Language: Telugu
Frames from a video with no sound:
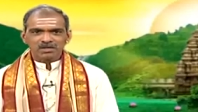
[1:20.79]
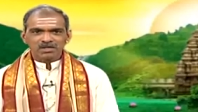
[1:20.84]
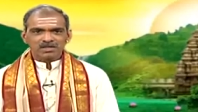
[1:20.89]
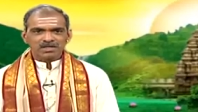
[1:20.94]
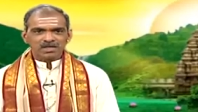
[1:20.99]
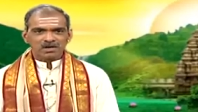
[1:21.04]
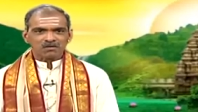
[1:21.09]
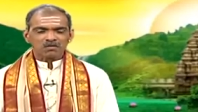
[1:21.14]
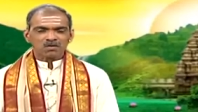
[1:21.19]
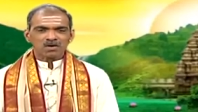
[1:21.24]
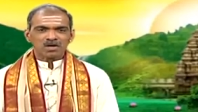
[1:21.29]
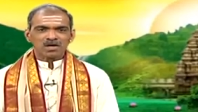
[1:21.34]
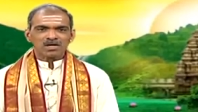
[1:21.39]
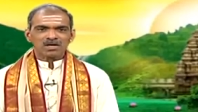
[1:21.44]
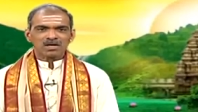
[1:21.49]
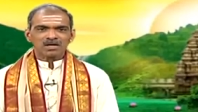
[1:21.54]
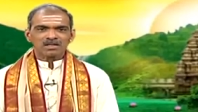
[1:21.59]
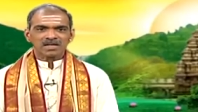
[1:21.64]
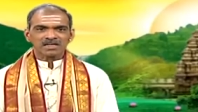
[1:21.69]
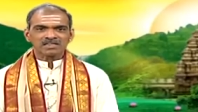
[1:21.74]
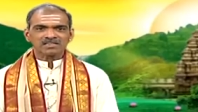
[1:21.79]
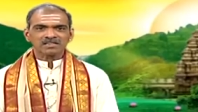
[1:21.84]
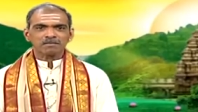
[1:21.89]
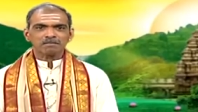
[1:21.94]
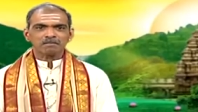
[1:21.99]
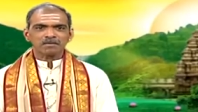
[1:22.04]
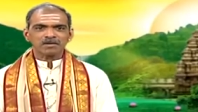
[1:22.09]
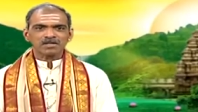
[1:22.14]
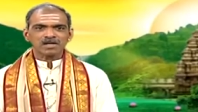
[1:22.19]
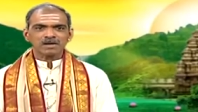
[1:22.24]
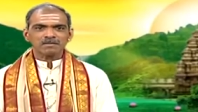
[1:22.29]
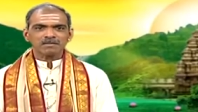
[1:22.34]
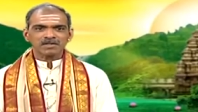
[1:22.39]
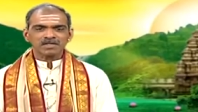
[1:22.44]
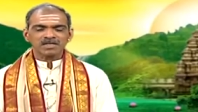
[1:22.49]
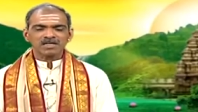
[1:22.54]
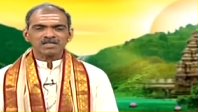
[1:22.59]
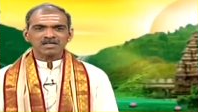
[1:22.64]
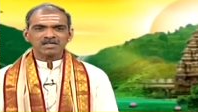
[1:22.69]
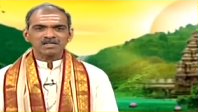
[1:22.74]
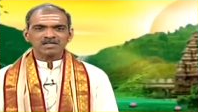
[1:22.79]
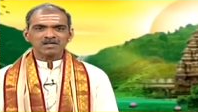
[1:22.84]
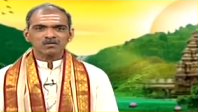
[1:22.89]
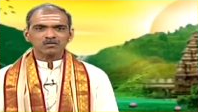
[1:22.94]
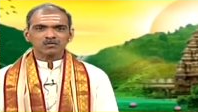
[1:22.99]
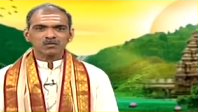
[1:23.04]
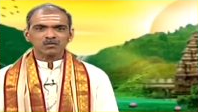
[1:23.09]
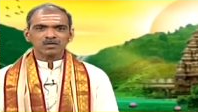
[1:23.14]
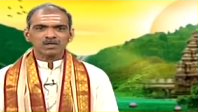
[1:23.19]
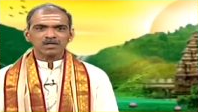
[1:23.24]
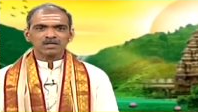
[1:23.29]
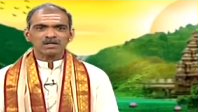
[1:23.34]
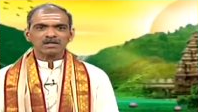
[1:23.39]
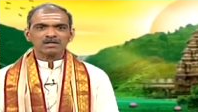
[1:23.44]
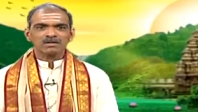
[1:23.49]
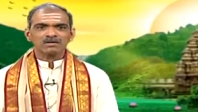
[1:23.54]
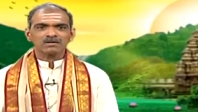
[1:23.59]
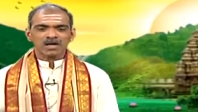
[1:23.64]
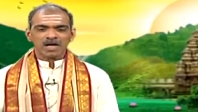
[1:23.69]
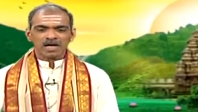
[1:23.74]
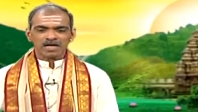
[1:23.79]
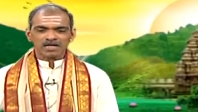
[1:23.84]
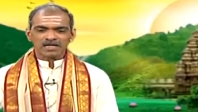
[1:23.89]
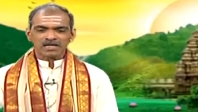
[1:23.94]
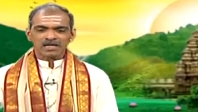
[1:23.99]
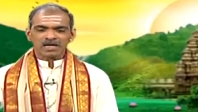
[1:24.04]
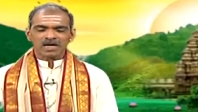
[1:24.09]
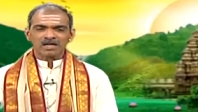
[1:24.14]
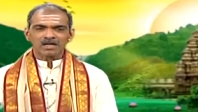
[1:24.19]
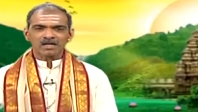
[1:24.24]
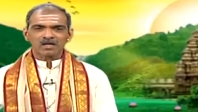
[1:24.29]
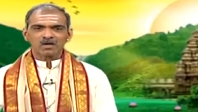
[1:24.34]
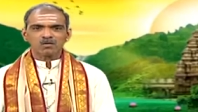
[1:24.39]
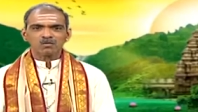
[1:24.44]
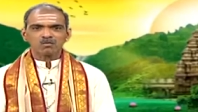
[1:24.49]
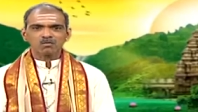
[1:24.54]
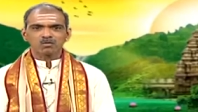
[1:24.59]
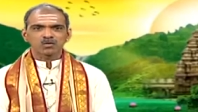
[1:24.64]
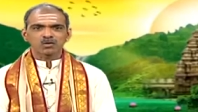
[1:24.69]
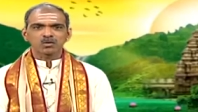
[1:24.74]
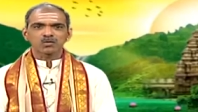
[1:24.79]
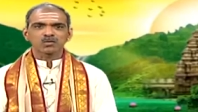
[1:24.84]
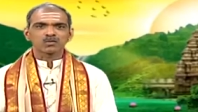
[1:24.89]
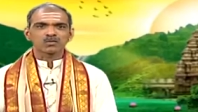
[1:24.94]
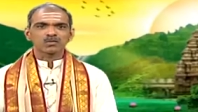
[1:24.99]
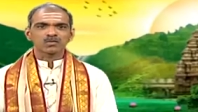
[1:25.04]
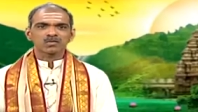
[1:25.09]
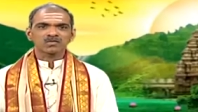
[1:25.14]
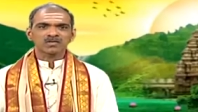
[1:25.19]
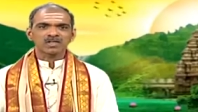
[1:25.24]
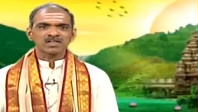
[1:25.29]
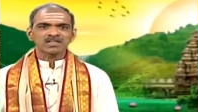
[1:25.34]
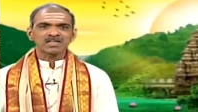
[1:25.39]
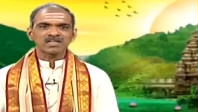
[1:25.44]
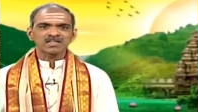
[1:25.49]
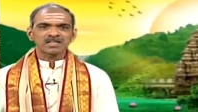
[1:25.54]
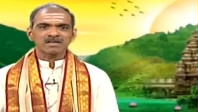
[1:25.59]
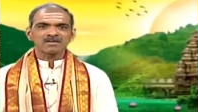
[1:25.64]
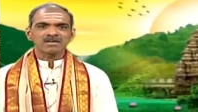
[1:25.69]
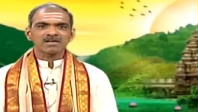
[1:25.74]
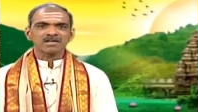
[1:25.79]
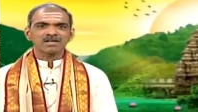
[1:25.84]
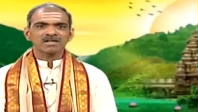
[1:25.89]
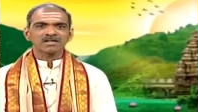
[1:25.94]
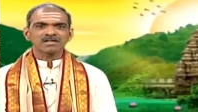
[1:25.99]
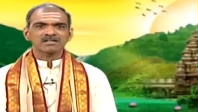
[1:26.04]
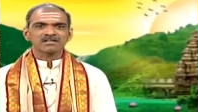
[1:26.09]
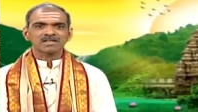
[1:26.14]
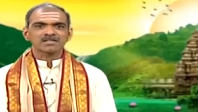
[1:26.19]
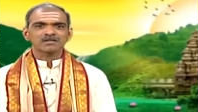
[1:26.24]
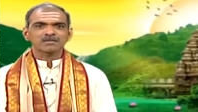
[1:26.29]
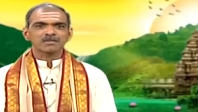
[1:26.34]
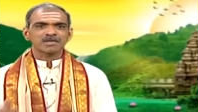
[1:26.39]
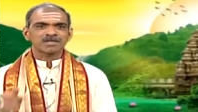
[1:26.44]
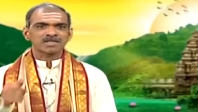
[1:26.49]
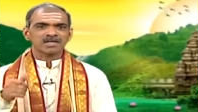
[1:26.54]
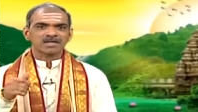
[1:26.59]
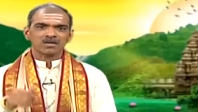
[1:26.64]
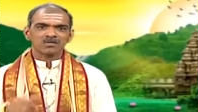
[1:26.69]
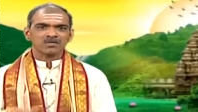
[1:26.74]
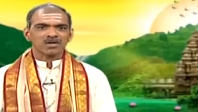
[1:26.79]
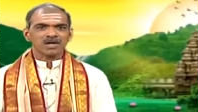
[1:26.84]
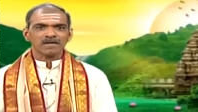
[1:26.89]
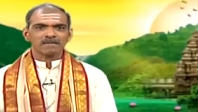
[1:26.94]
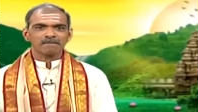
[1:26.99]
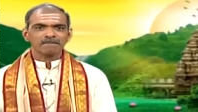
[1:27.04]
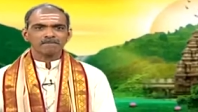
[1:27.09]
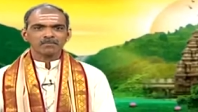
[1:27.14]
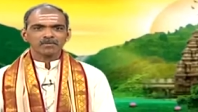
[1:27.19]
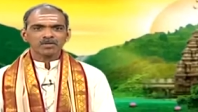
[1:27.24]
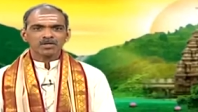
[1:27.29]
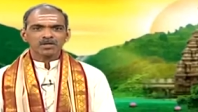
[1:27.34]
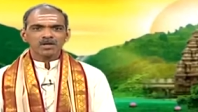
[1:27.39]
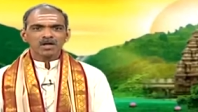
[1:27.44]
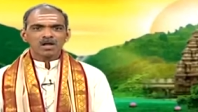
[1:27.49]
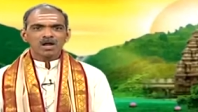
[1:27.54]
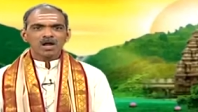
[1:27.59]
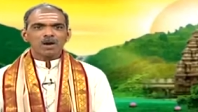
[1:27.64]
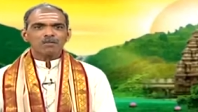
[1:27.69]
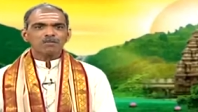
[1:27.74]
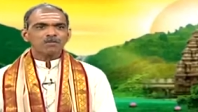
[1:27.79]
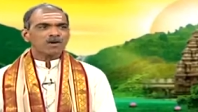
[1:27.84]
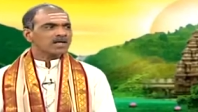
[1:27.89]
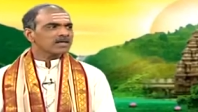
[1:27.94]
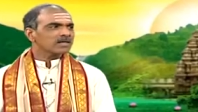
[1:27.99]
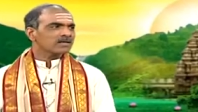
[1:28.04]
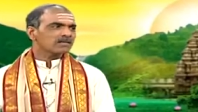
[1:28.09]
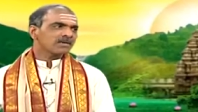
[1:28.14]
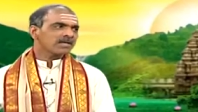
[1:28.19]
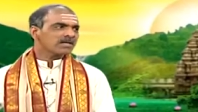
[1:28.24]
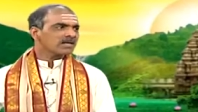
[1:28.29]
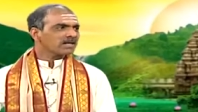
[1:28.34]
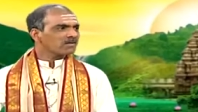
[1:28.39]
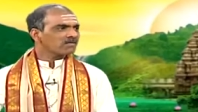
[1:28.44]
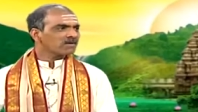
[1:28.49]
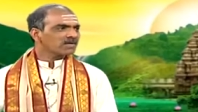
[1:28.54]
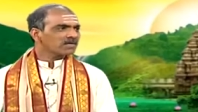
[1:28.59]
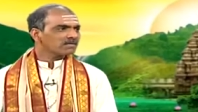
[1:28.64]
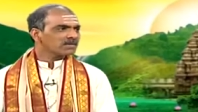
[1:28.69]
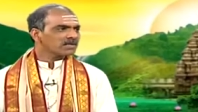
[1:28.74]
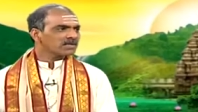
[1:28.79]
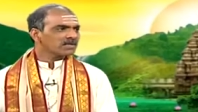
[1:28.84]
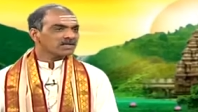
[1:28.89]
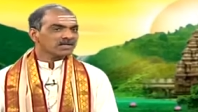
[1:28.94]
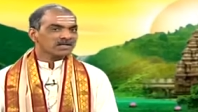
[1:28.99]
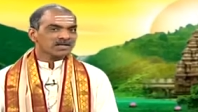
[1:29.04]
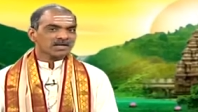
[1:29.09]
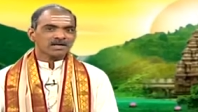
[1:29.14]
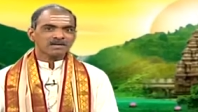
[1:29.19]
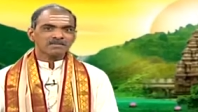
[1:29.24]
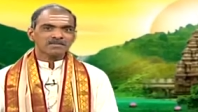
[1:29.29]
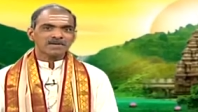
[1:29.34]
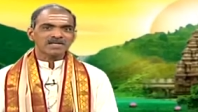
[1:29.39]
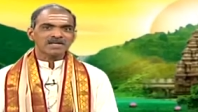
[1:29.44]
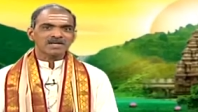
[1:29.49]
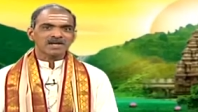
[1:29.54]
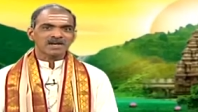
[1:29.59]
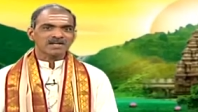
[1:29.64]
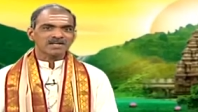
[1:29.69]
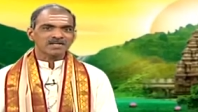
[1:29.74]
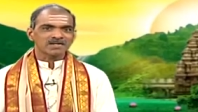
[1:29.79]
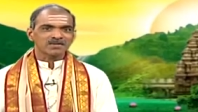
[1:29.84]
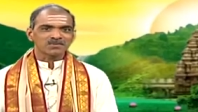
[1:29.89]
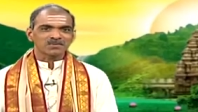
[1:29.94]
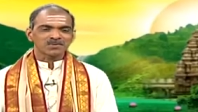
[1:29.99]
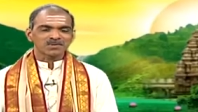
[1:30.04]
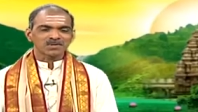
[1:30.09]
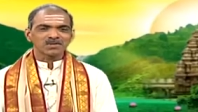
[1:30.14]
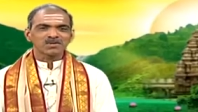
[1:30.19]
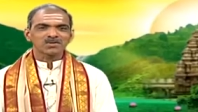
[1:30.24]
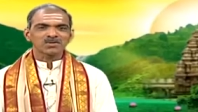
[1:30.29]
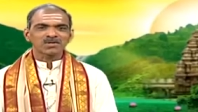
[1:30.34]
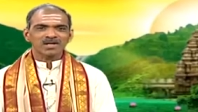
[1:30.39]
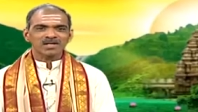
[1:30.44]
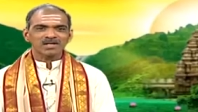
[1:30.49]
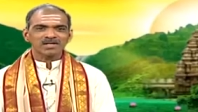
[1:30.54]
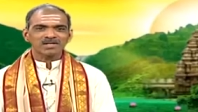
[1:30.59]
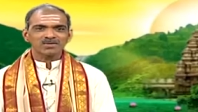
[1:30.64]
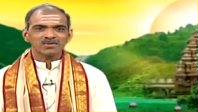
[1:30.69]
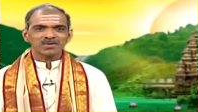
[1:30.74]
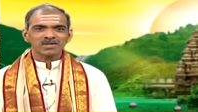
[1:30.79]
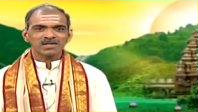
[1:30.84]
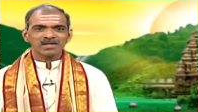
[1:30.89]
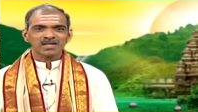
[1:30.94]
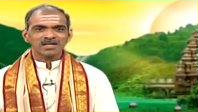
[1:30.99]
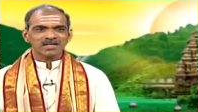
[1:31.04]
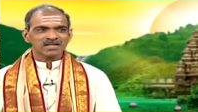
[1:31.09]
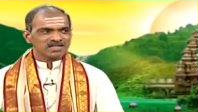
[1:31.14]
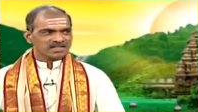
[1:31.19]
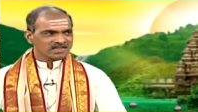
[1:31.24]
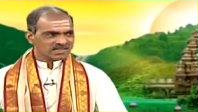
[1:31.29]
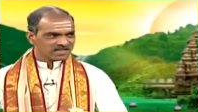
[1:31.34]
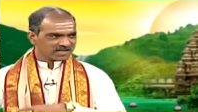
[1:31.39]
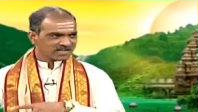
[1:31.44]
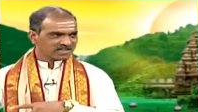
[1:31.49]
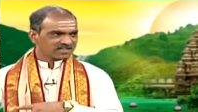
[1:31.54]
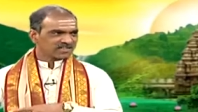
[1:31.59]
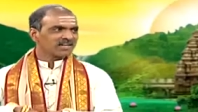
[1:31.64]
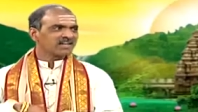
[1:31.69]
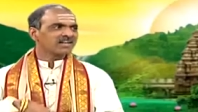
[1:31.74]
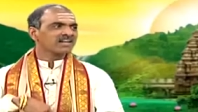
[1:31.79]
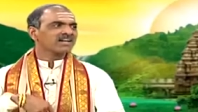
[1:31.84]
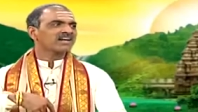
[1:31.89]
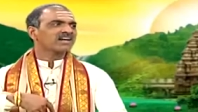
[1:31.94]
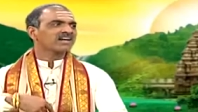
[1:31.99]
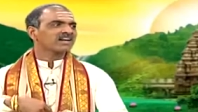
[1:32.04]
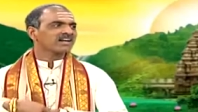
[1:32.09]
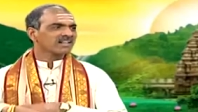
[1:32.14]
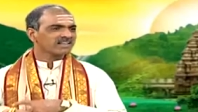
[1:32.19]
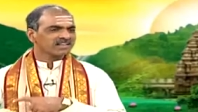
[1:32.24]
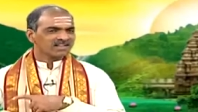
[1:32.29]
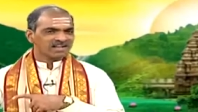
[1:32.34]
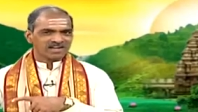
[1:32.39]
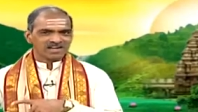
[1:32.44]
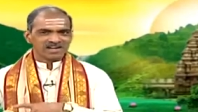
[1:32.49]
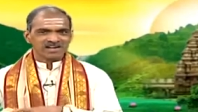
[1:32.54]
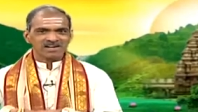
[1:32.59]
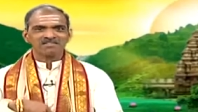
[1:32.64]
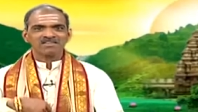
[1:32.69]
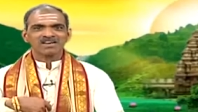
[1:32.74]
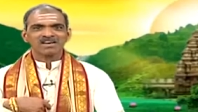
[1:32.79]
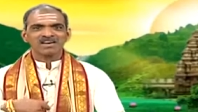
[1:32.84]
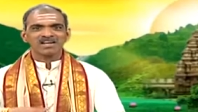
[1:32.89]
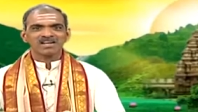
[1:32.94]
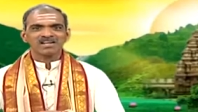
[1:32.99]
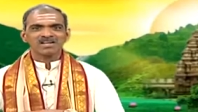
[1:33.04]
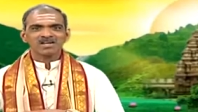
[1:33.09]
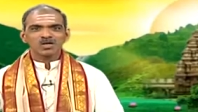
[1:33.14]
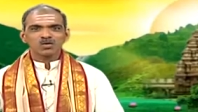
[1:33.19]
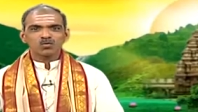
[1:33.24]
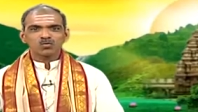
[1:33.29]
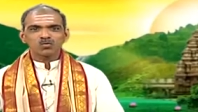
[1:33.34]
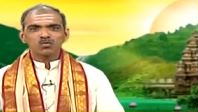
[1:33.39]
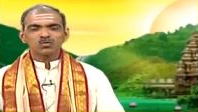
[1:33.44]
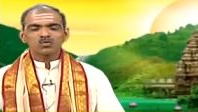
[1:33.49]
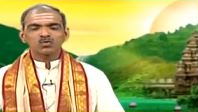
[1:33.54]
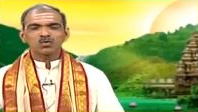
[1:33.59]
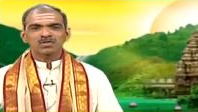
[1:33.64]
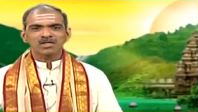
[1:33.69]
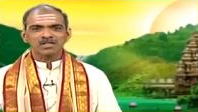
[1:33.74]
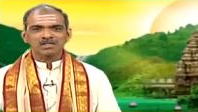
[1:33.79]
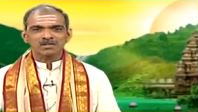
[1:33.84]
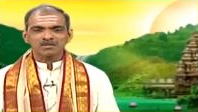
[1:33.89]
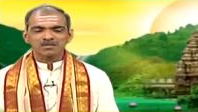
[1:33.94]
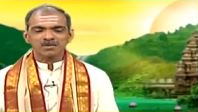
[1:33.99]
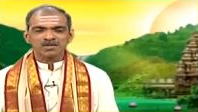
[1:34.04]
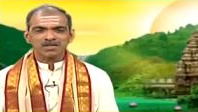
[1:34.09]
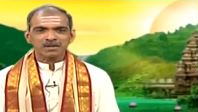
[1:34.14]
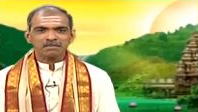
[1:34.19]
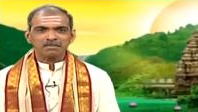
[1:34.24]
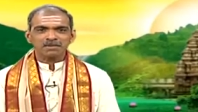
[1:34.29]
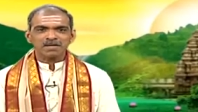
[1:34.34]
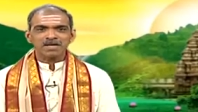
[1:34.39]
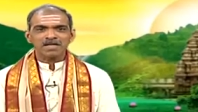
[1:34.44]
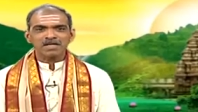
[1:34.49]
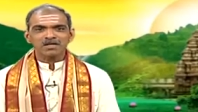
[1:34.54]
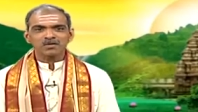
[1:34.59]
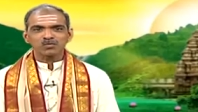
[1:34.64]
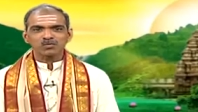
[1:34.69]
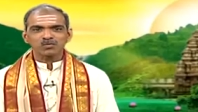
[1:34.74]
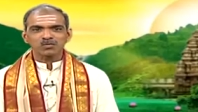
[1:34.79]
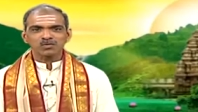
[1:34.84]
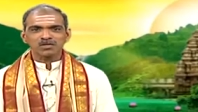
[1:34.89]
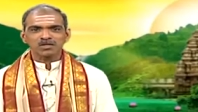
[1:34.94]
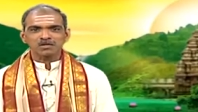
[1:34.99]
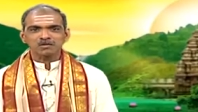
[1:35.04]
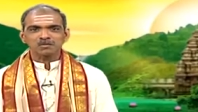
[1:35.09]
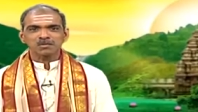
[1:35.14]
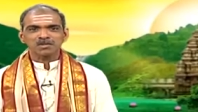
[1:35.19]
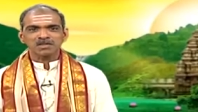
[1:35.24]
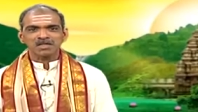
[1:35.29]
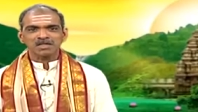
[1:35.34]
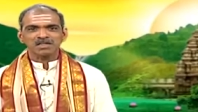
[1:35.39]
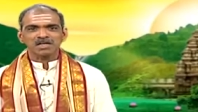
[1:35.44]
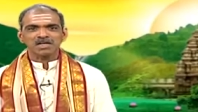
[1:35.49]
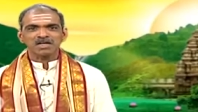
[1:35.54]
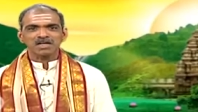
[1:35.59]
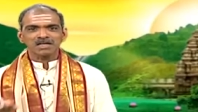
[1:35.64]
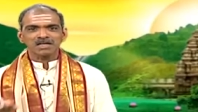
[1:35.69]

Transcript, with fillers: ఎవరో అక్కర్ల దక్ష ప్రజాపతి యజ్ఞం చేస్తూ ఉండగా ఆయన కన్న కూతురు సతీదేవి చచ్చిపోయింది అక్కడ అవునా అప్పుడు ఆయనకి మైలు రావాలిగా మరి కానీ మైలు రాలేదు ఎందుకు రాలేదు అంటే ఈ దీక్షా కంకణ ధారణ వల్ల కూతురు చచ్చిపోతే పెళ్ళైన కూతురు చచ్చిపోతే తండ్రికి